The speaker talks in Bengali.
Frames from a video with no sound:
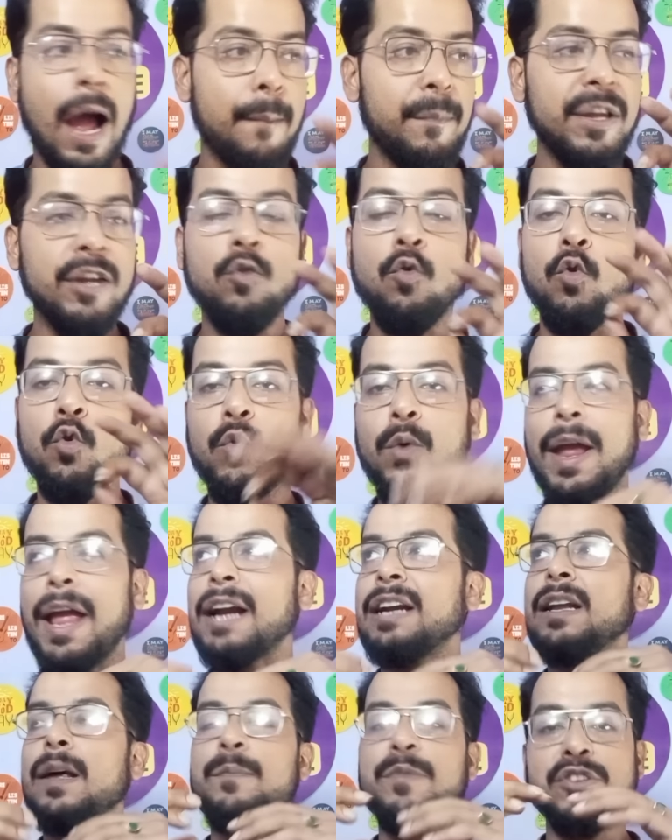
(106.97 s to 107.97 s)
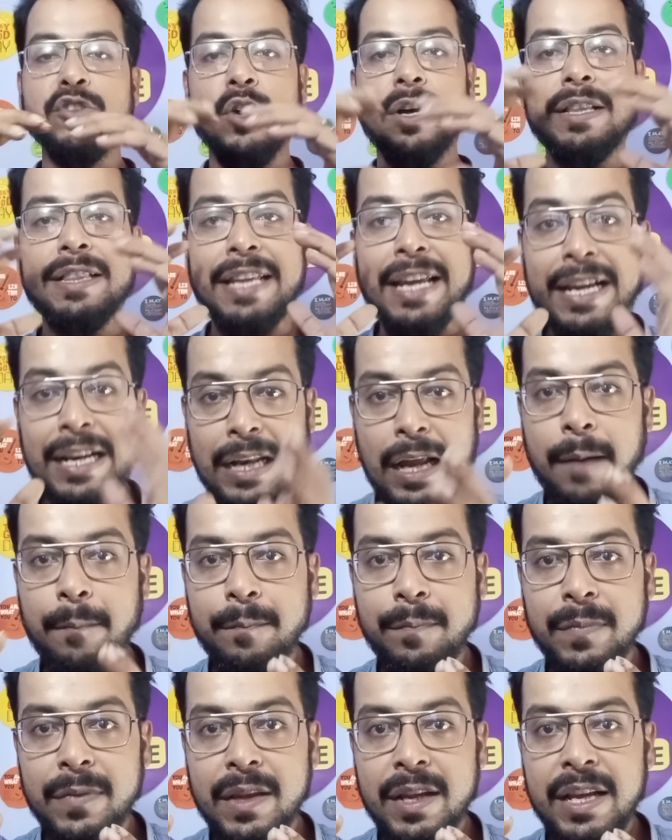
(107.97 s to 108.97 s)
আমি কোনো একটা বিষয় দেখলাম
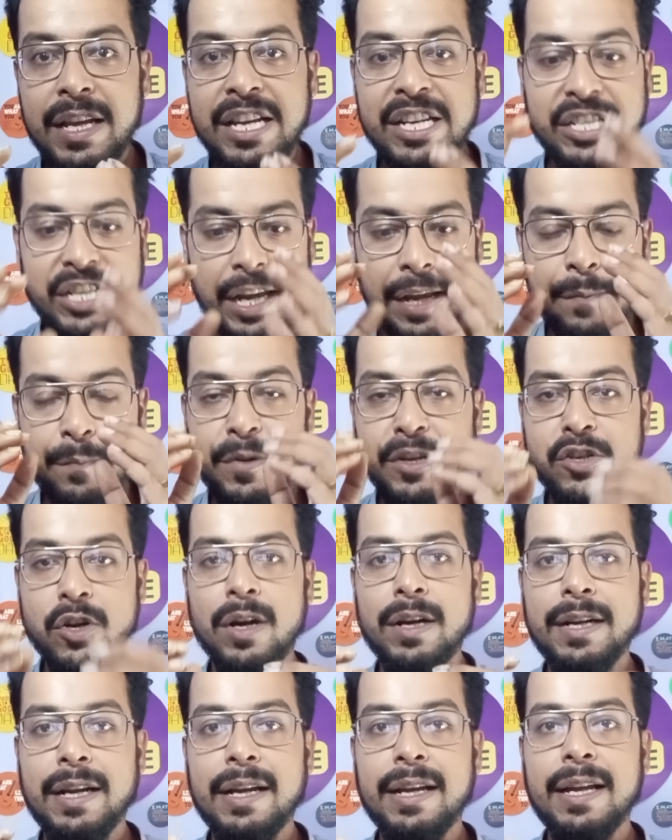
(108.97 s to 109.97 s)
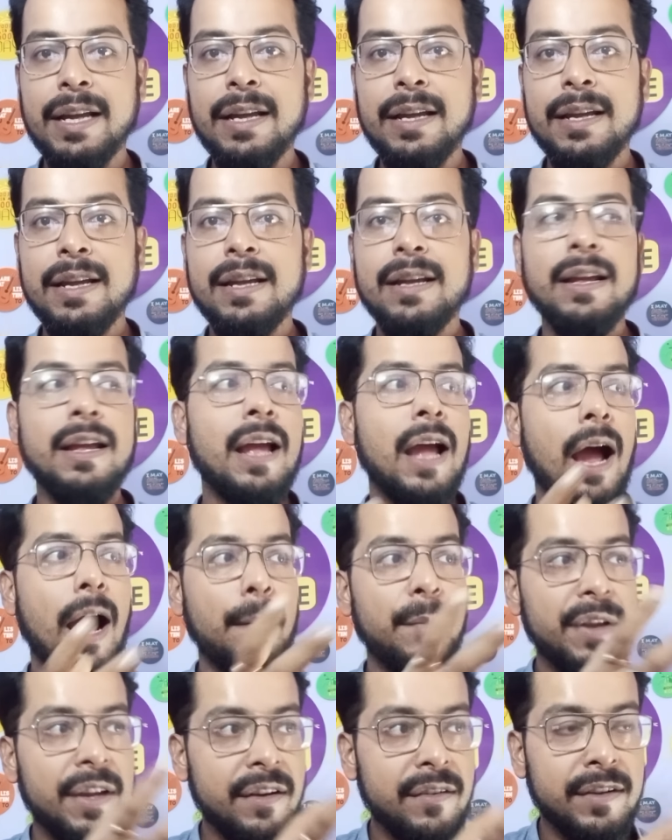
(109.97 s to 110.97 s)
সেই বিষয়টাকে
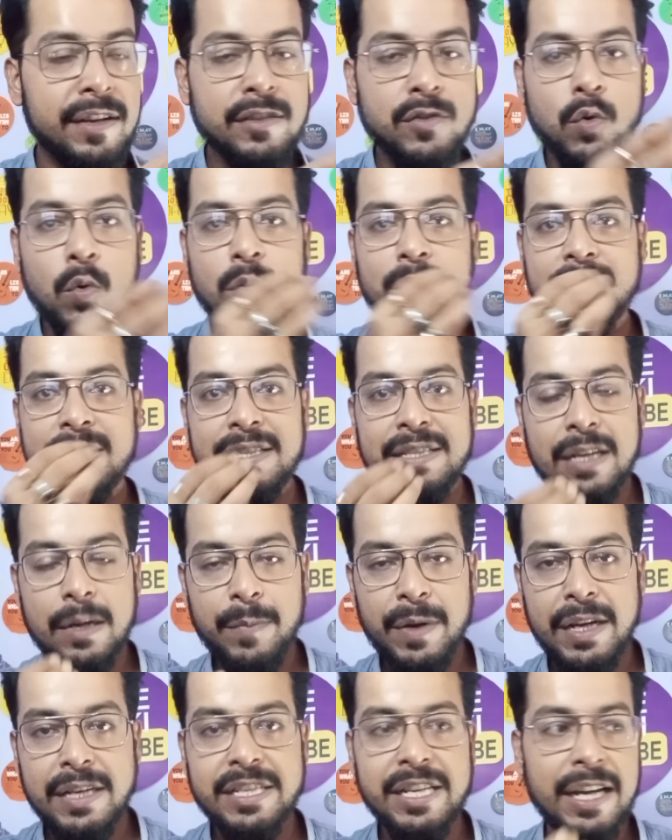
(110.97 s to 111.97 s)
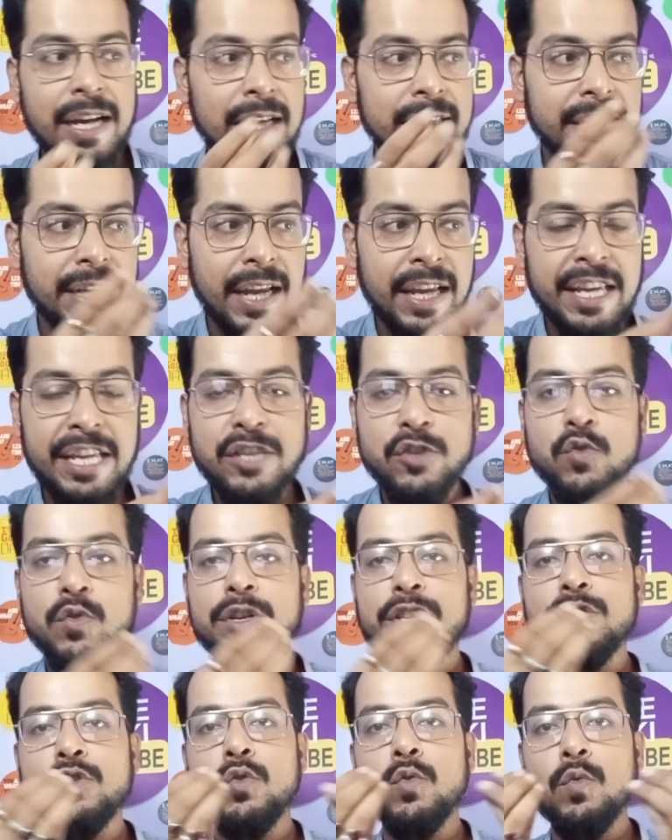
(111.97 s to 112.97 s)
আমি রিসোর্স হিসাবে সেখান থেকে কিছু
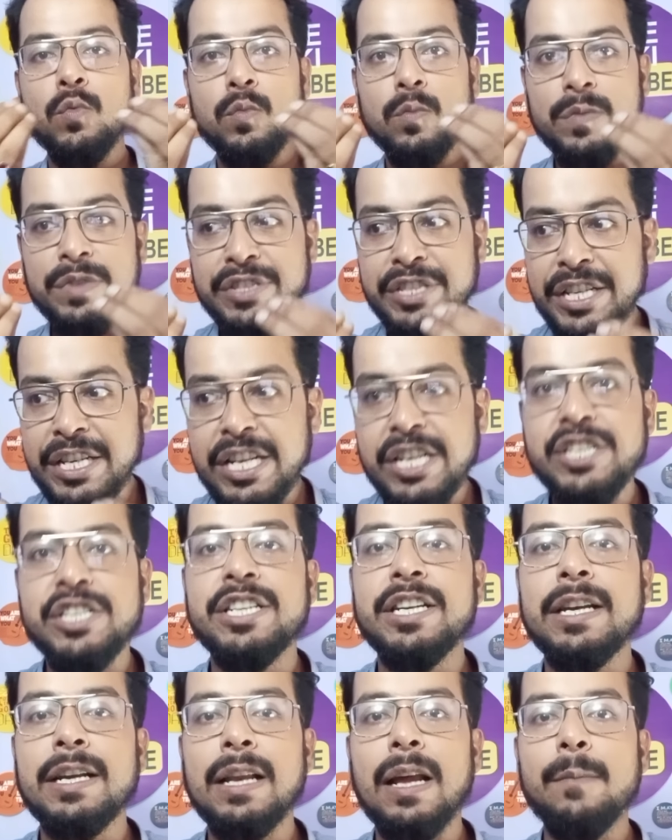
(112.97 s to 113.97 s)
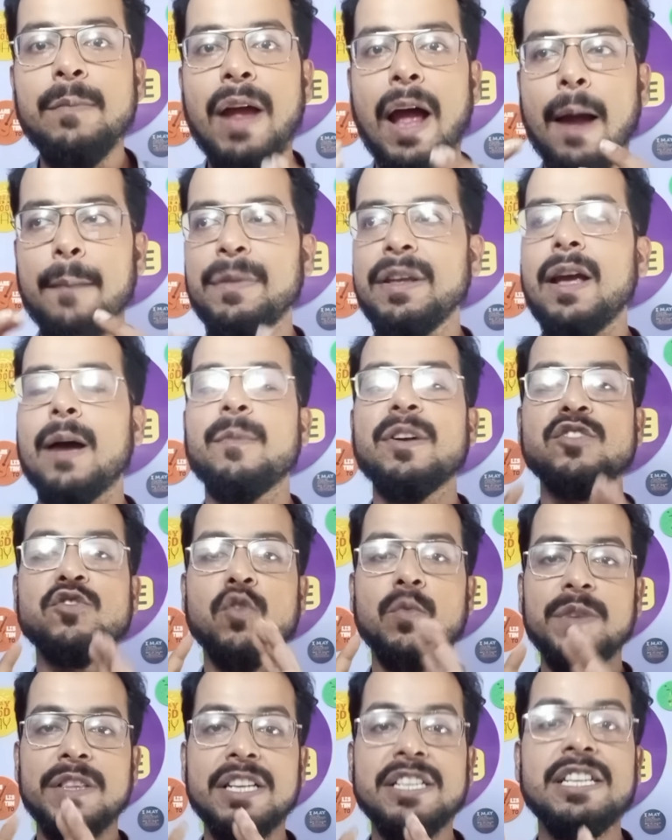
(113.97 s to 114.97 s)
কিছু জিনিস শিখলাম আমি আমার
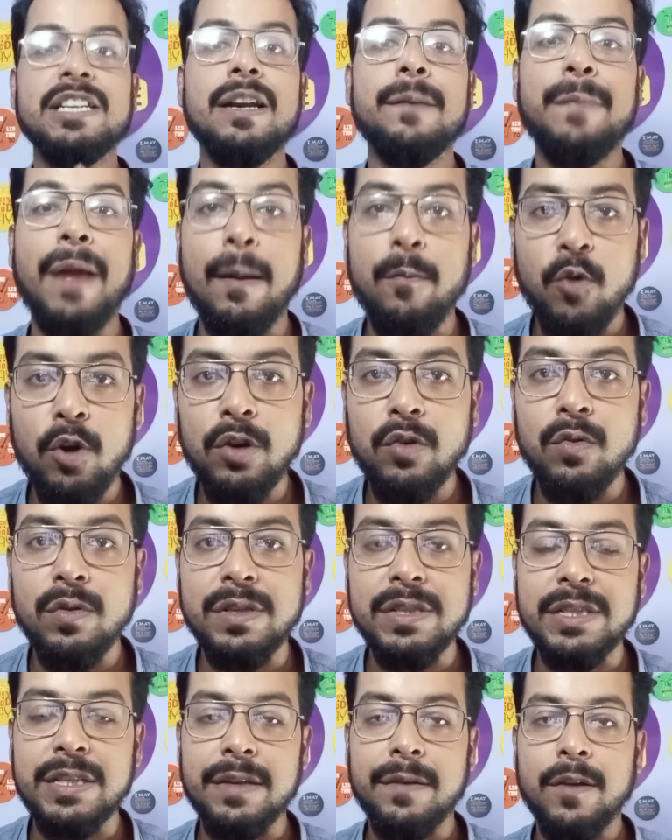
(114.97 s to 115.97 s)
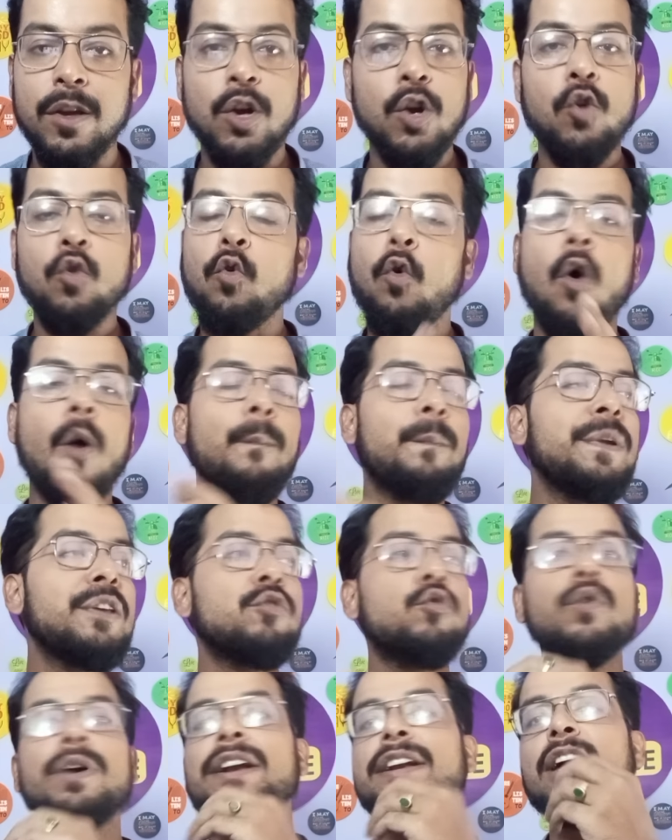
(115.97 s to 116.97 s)
ছবিতে সেটা ব্যবহার করছি কপি
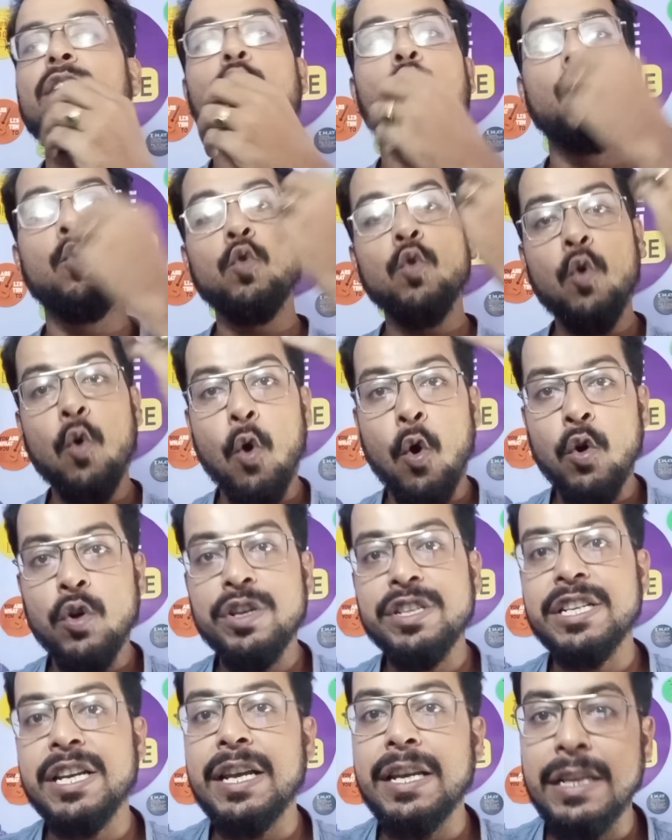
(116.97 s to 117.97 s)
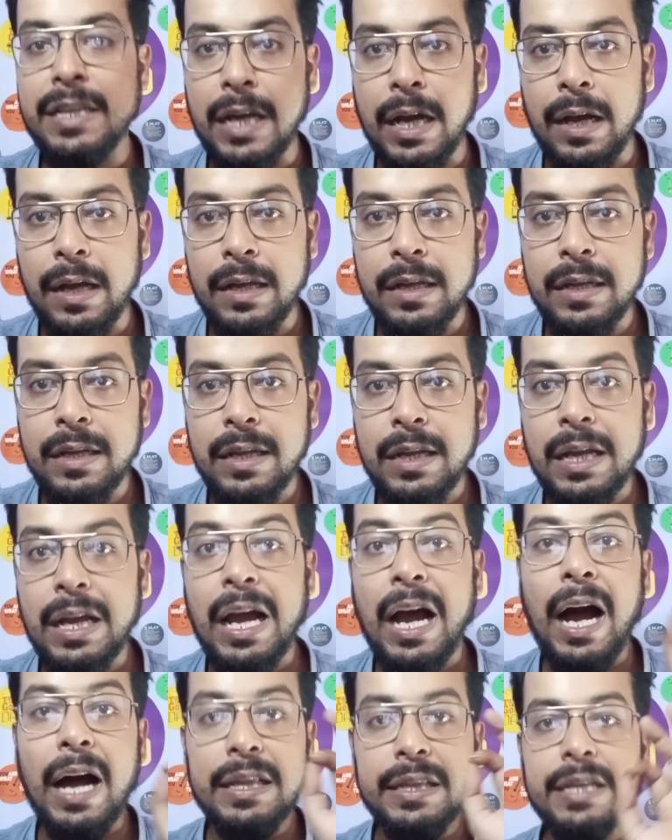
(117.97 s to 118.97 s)
তো এটা কোনো অংশেই না
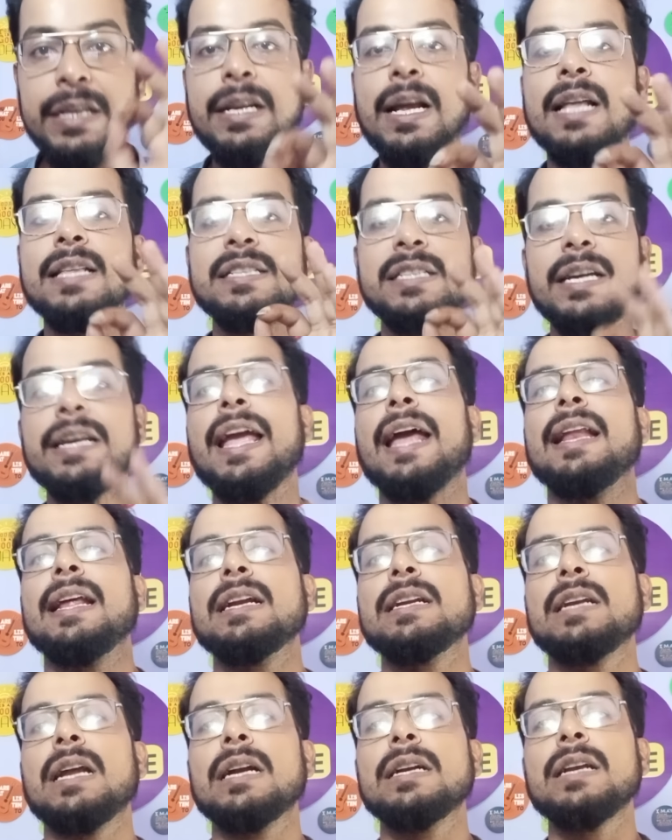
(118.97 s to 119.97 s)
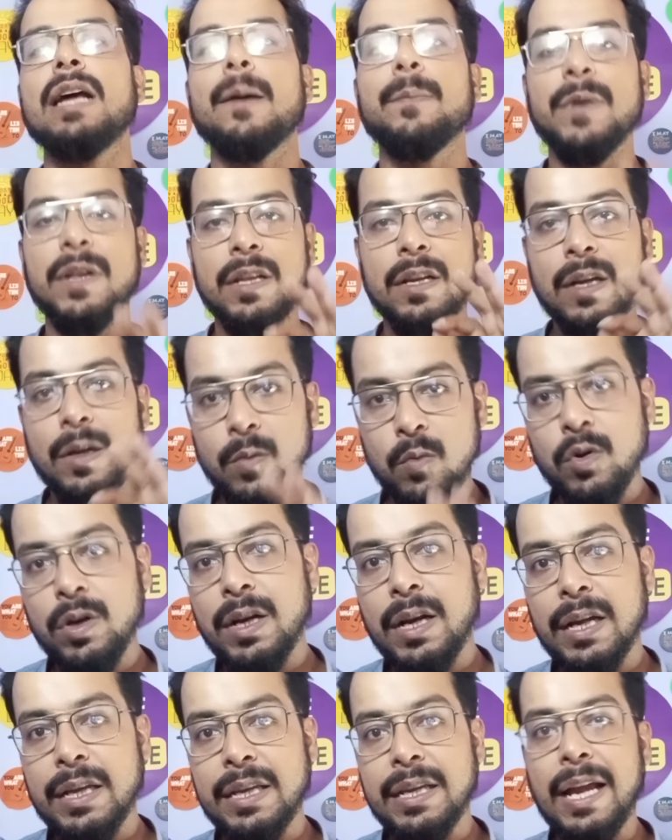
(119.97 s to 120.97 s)
আধিরাজ যে ক্যারেক্টারটা আপনাদেরকে
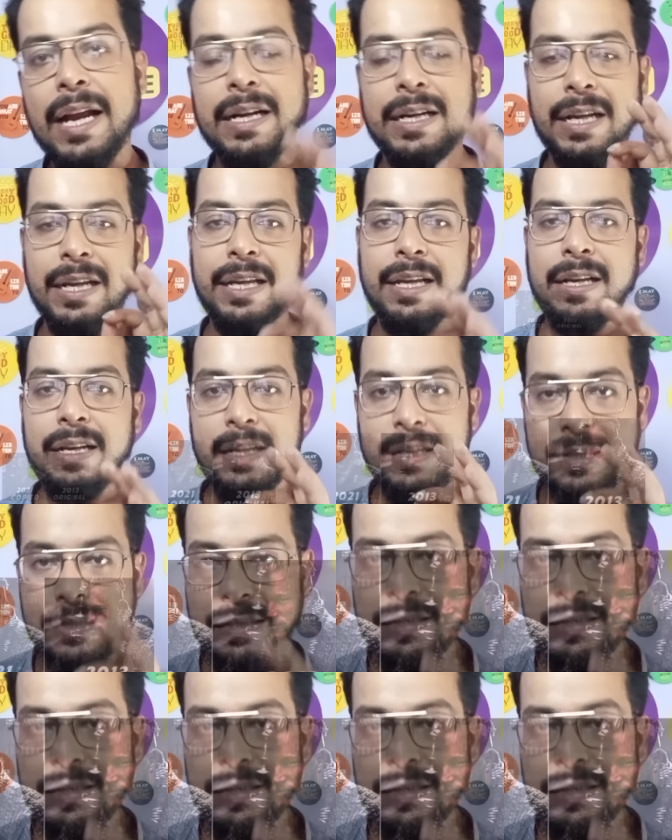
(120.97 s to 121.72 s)
বলে রাখি একটা ইংলিশ